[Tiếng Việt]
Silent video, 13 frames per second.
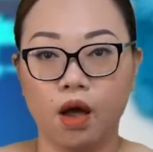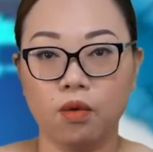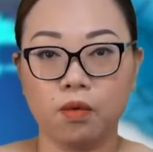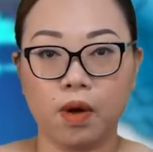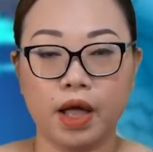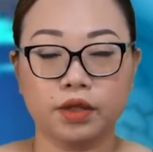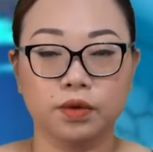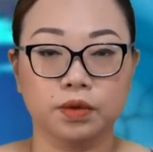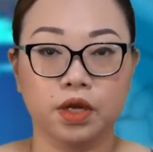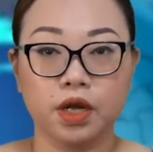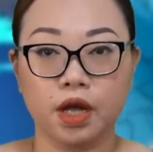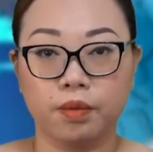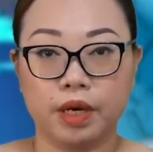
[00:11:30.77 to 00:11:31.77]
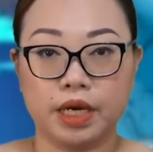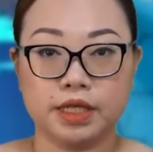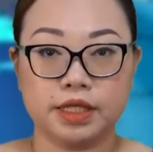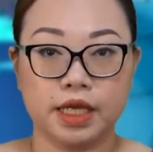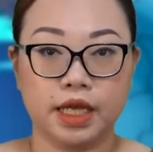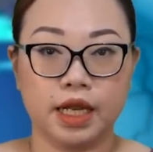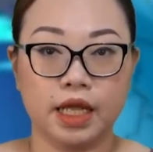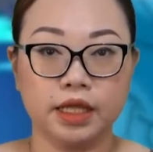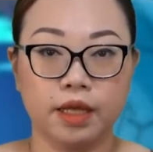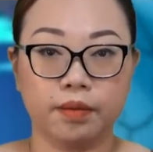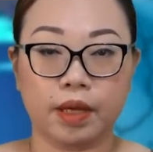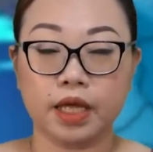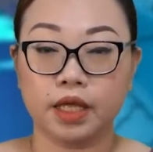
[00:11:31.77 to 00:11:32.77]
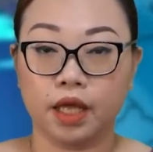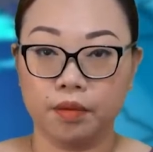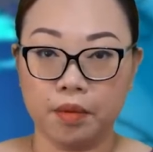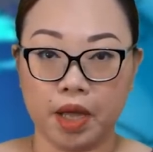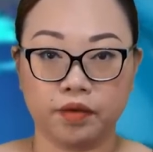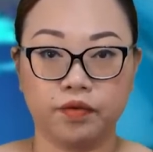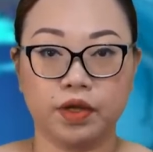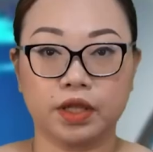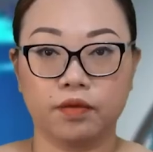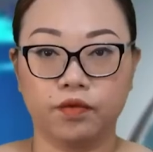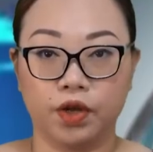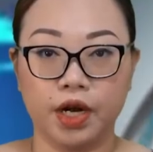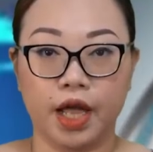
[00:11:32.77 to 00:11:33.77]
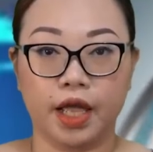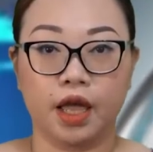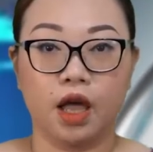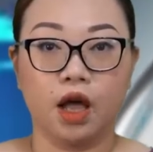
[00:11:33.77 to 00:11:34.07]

Hôm qua, Thủ tướng Albanese đã tìm cách nhấn mạnh việc thăm viếng này